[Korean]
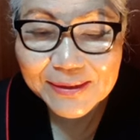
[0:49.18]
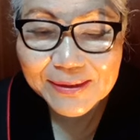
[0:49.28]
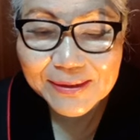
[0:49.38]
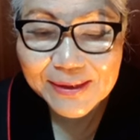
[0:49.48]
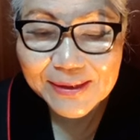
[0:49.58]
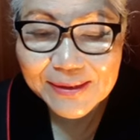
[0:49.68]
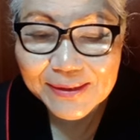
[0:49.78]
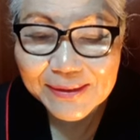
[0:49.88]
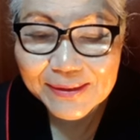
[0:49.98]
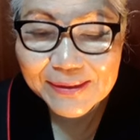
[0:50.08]

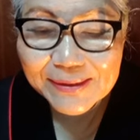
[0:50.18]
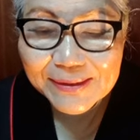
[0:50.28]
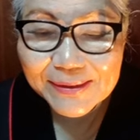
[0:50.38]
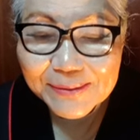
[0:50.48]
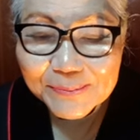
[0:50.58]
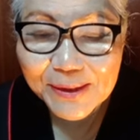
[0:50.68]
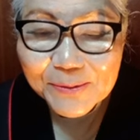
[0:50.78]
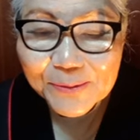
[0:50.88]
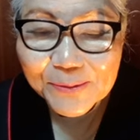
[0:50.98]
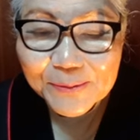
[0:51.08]
저기 예,
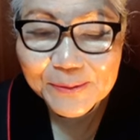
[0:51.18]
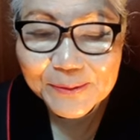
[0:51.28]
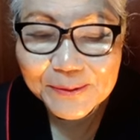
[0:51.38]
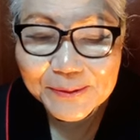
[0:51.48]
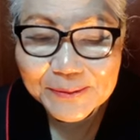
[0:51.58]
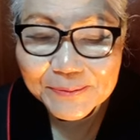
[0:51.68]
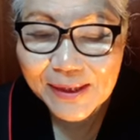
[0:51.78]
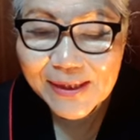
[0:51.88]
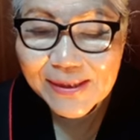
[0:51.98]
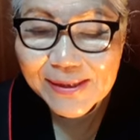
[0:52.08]
바로
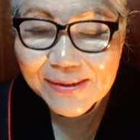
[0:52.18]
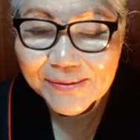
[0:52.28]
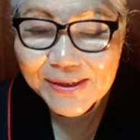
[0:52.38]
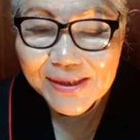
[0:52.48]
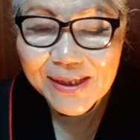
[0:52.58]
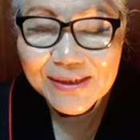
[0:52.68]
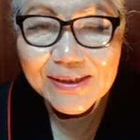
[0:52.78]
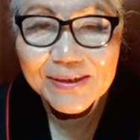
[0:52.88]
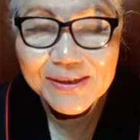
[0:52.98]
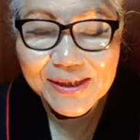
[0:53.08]
하나님께서
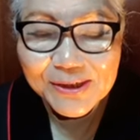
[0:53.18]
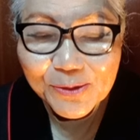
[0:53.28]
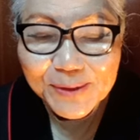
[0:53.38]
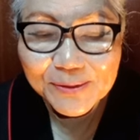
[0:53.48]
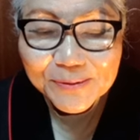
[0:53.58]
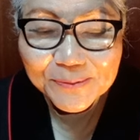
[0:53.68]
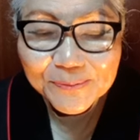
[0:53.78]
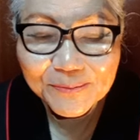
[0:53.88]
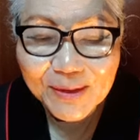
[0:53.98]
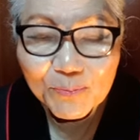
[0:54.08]
싫어하시는 것이겠죠. 바로
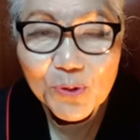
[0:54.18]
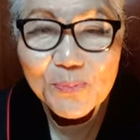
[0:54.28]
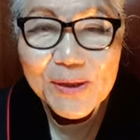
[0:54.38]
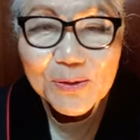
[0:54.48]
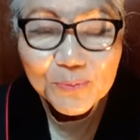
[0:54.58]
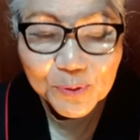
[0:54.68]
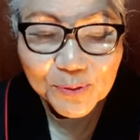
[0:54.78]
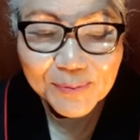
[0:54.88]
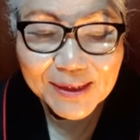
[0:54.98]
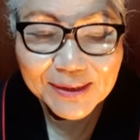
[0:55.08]
불평,
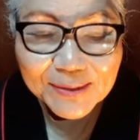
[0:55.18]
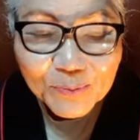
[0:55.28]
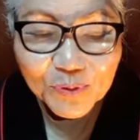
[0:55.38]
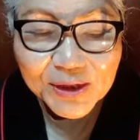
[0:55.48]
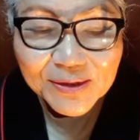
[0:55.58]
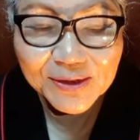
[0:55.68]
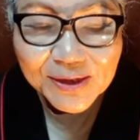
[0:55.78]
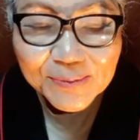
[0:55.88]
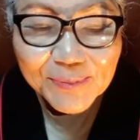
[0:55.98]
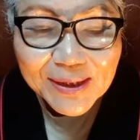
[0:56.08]
불만,
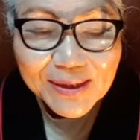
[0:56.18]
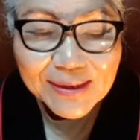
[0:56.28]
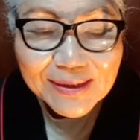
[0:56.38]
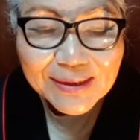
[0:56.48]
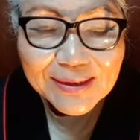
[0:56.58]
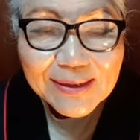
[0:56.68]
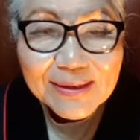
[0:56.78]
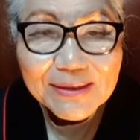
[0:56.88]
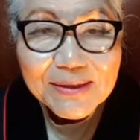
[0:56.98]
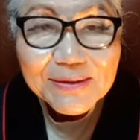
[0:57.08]
부정적인 말
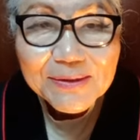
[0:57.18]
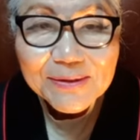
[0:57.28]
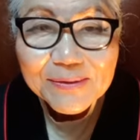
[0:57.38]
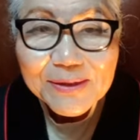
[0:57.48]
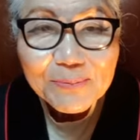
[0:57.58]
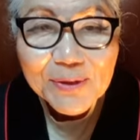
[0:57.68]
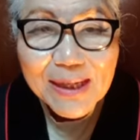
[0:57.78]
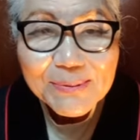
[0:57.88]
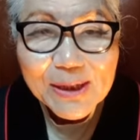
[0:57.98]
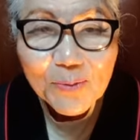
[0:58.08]
이런 것들은 전부
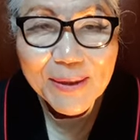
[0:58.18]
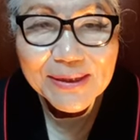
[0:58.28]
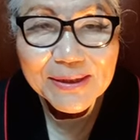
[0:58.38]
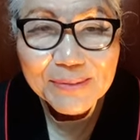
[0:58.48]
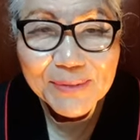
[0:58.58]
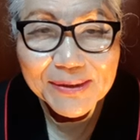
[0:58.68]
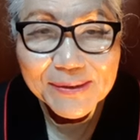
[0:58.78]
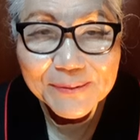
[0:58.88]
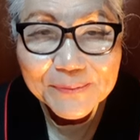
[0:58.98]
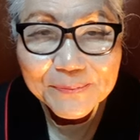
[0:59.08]
감사하고 반대된 말이에요.